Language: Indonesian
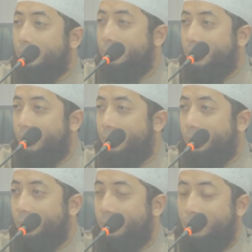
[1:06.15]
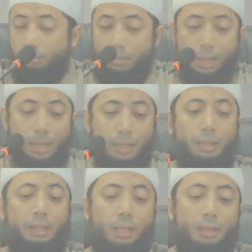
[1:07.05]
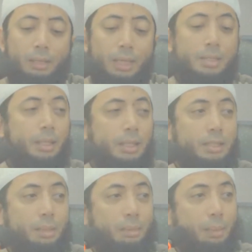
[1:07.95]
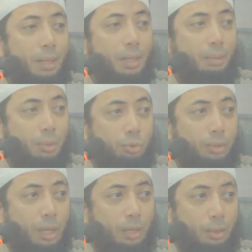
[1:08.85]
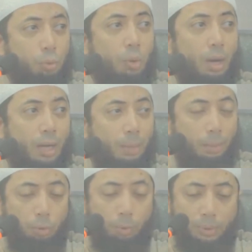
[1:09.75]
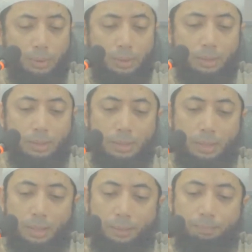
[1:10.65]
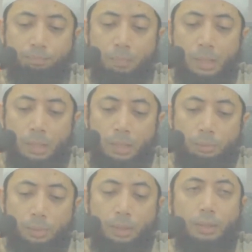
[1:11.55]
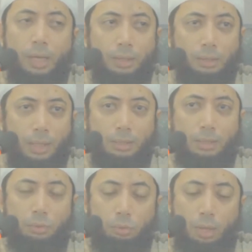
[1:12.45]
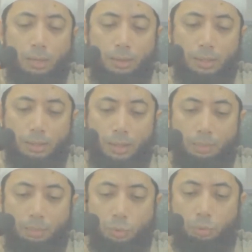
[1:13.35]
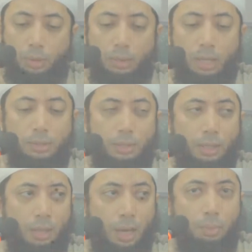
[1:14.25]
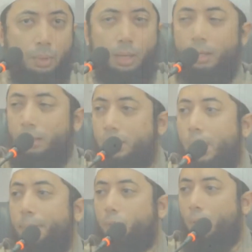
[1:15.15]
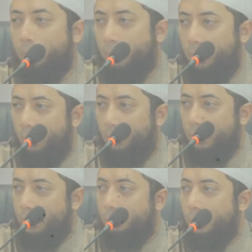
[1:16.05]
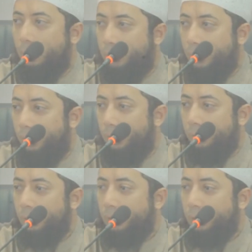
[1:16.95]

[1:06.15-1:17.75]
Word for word: Gitu kan? Maka ada nanti kisah-kisah bagaimana masuknya dua agama properti sini ke Jazirah Arab. Kemudian kita akan jelaskan juga ada kisah pasukan gajah, Abraha, siapa itu Abraha, dari mana dia,